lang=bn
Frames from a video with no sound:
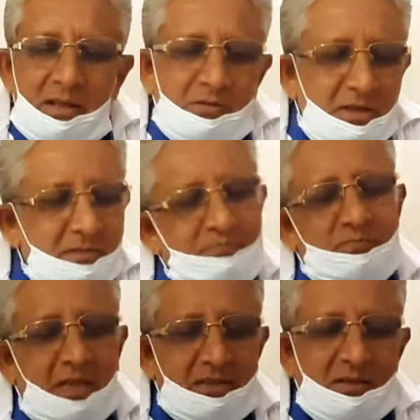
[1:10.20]
ওই
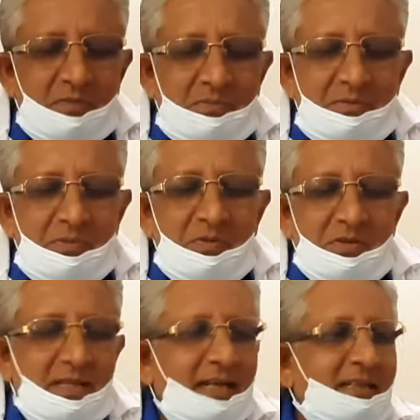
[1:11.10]
সাধারণভাবে বিভিন্ন
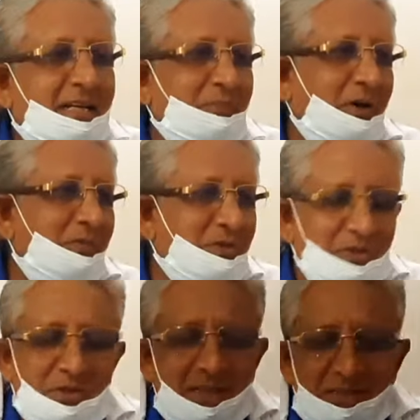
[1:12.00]
জায়গা থেকে কী পরামর্শ
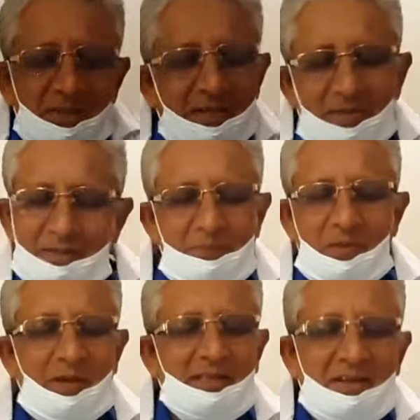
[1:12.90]
শোনে শুনে বা
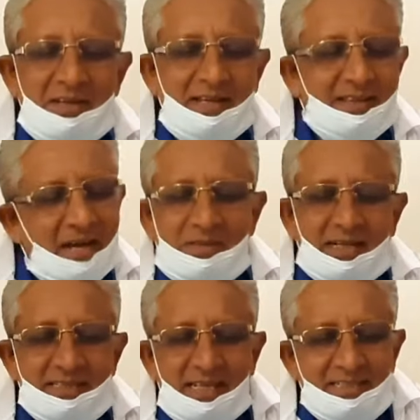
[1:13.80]
ভাত খাওয়ায় আমাদের
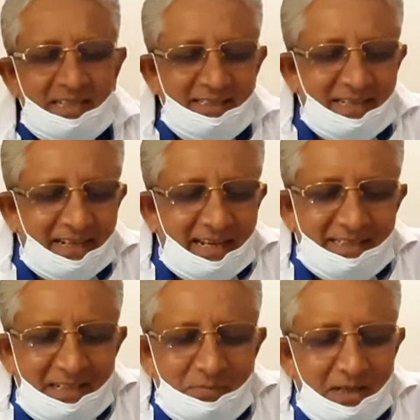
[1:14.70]
কাছে ইনশাল্লাহ
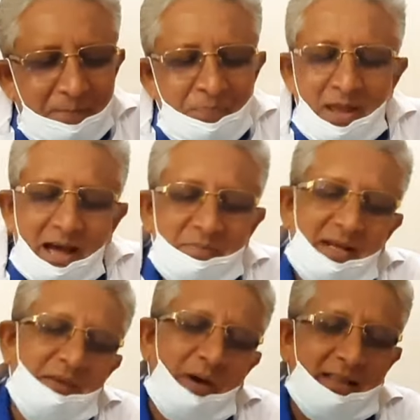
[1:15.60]
আসলে বলে আমরা
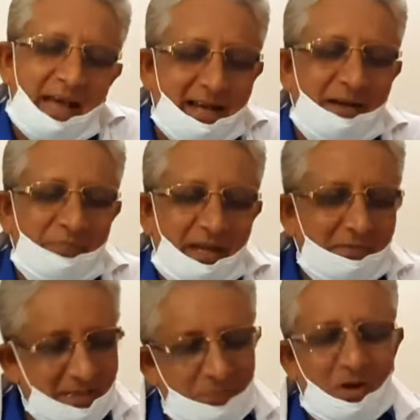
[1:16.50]
একে ভাত হারাম
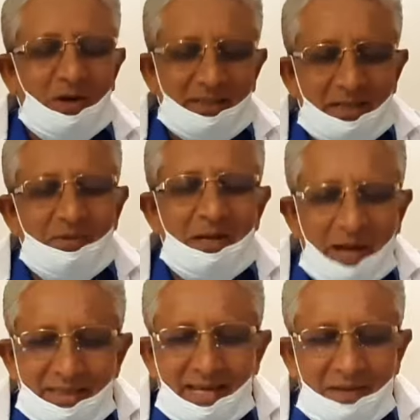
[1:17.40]
আমার চেয়ে বড়ো ডাক্তার বলে
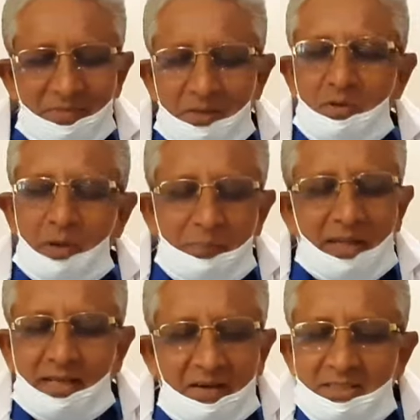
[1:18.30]
ভাত হারাম তবে ভাত
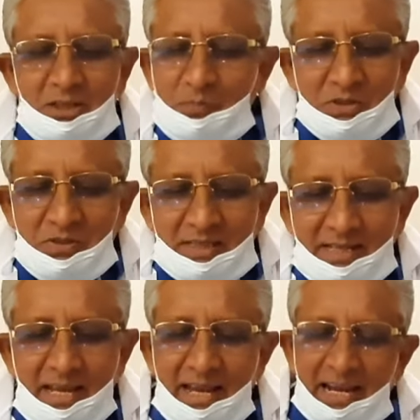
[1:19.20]
খাওয়ার অভ্যস্ত আছে
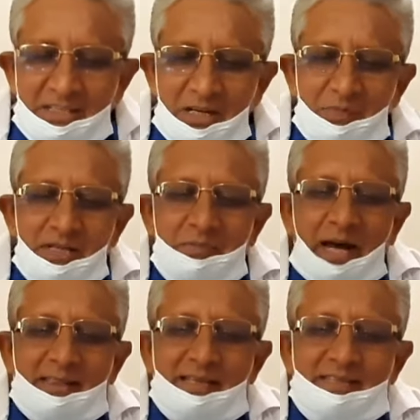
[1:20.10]
এই জন্য বলি
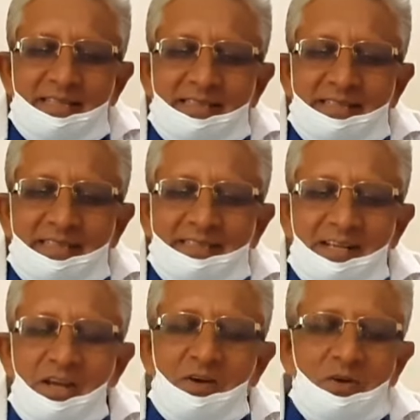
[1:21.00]
ভাত আস্তে আস্তে আস্তে আস্তে
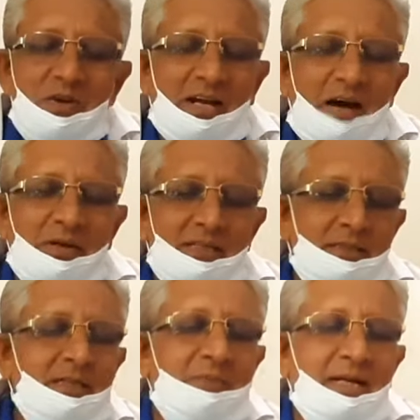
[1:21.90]
অন্য খাবারের
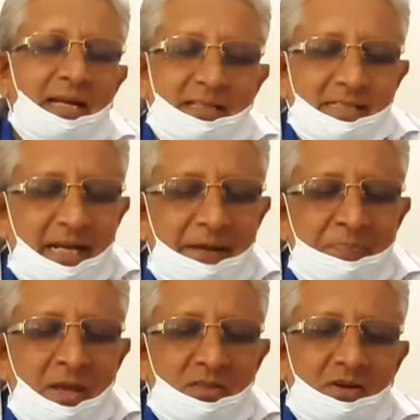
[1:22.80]
সাথে খাবার খেতে চায় না
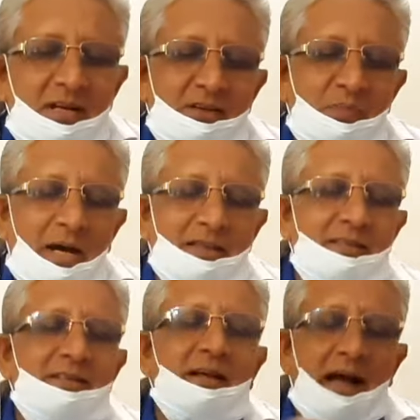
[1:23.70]
তখন একটু ভাত
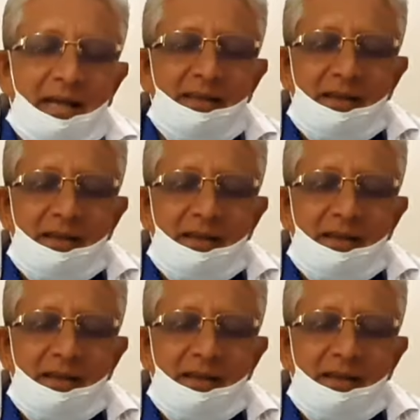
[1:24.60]
দিয়ে খায়